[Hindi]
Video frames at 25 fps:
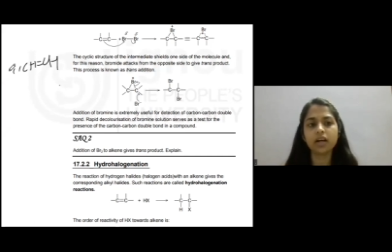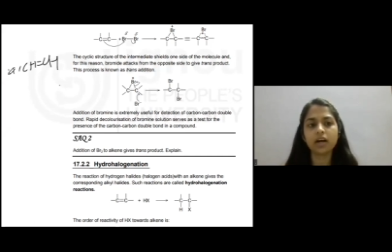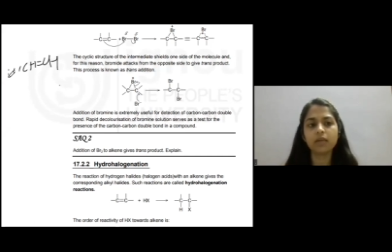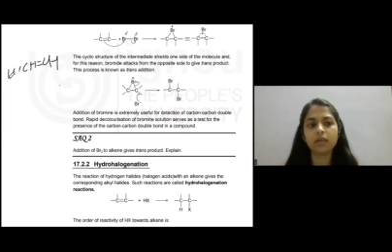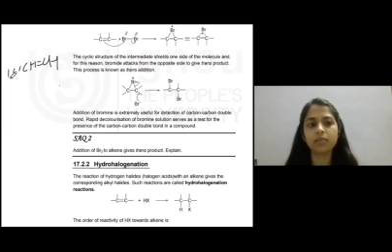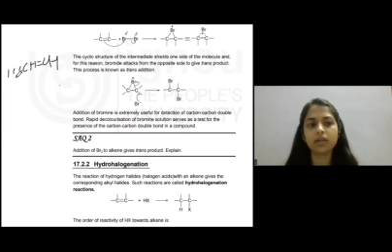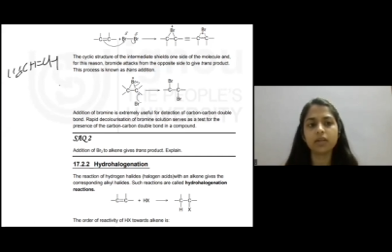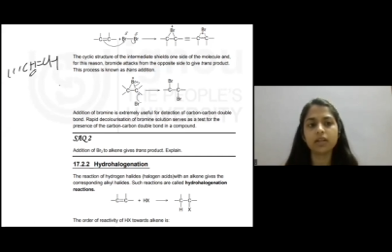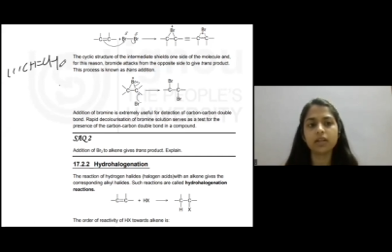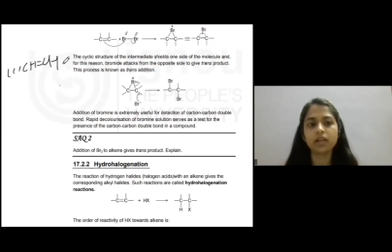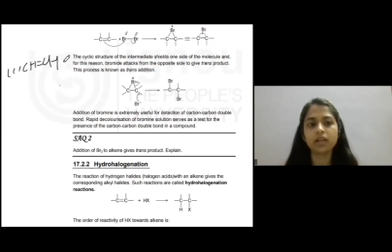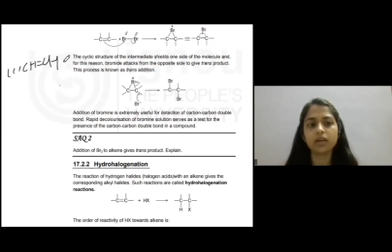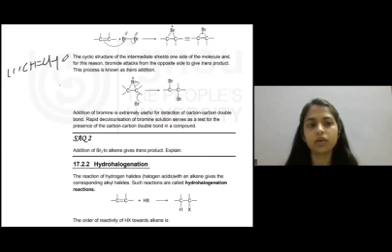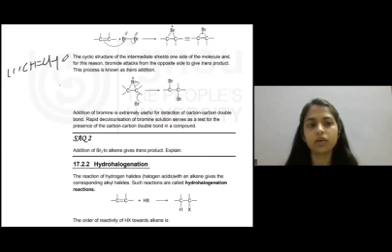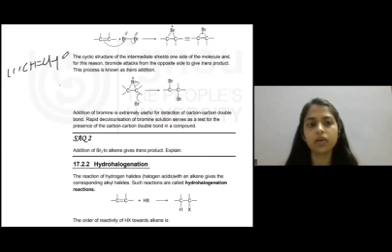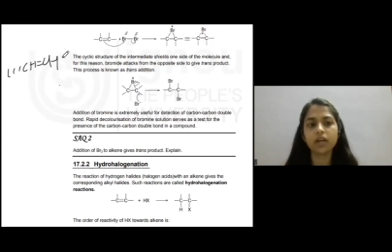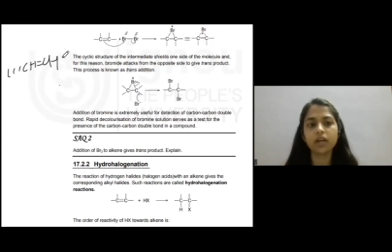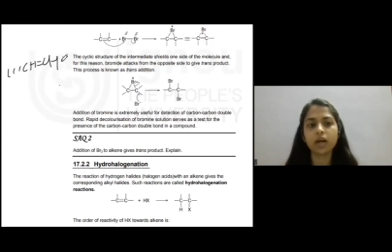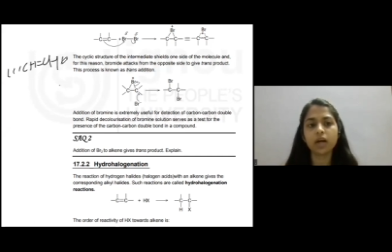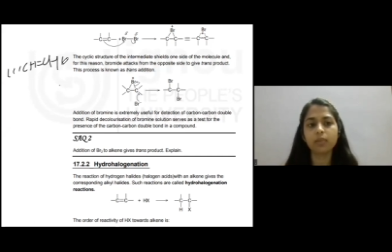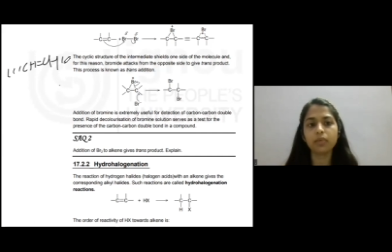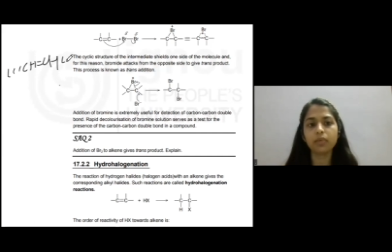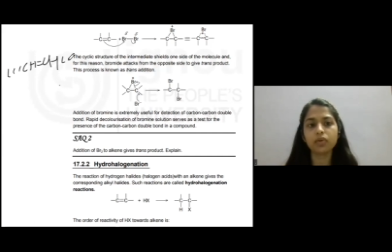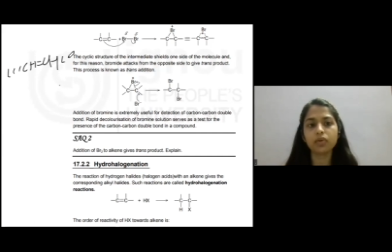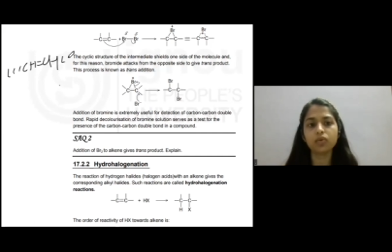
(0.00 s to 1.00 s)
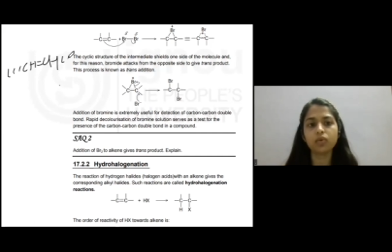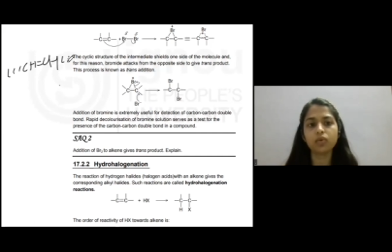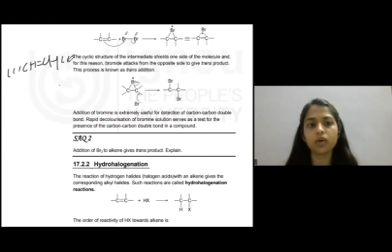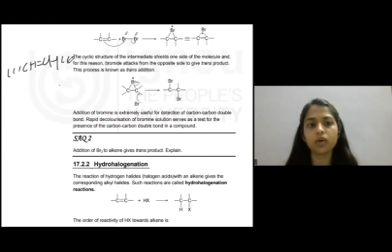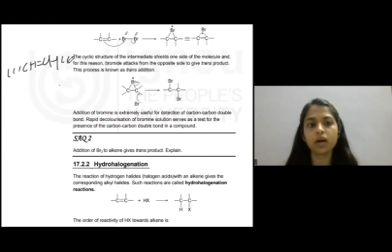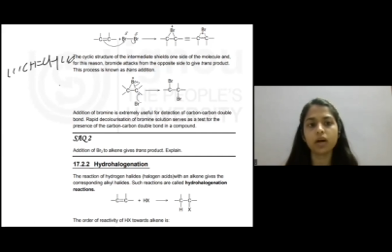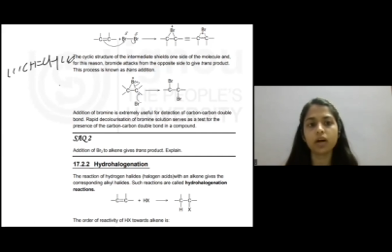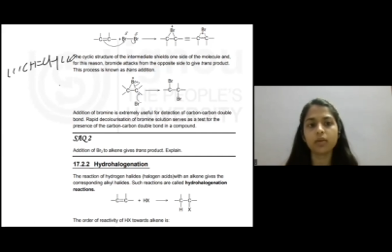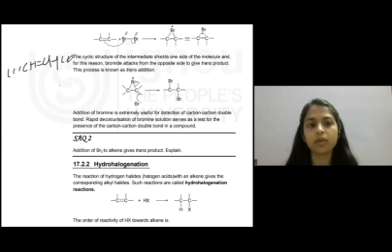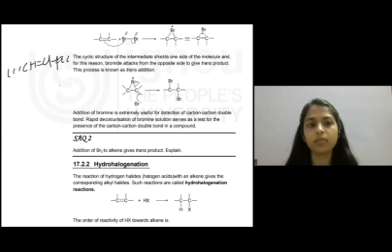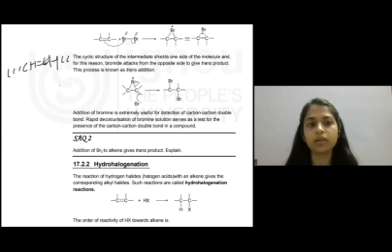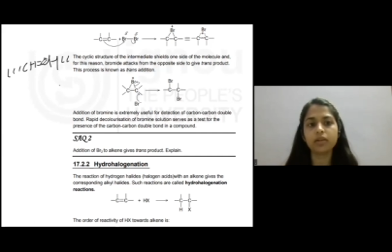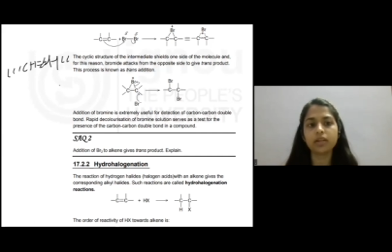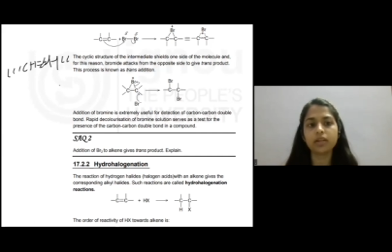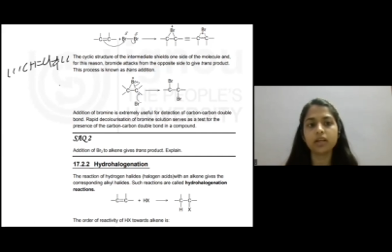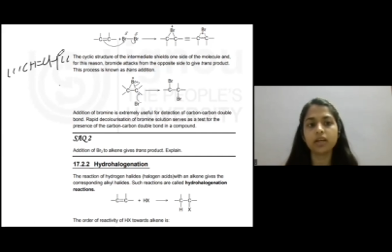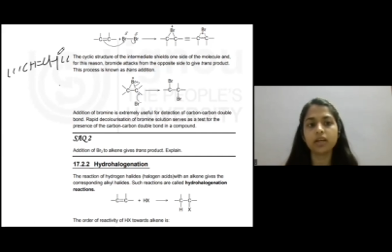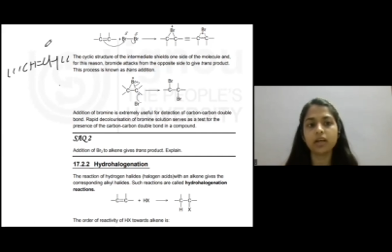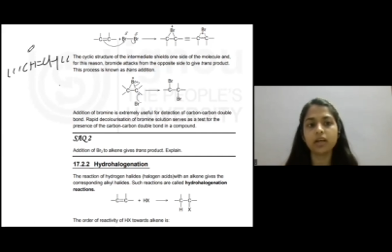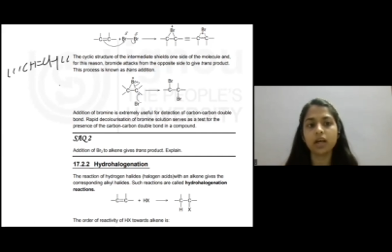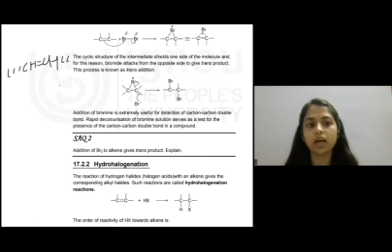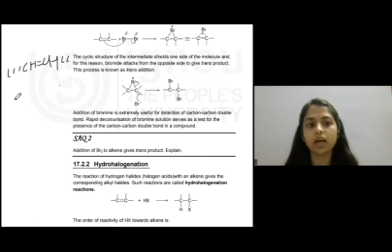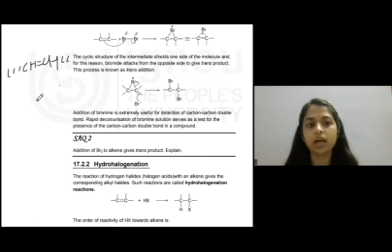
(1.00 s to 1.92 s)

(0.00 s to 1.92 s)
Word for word: कार्बन थे और यहाँ पे दो कार्बन थे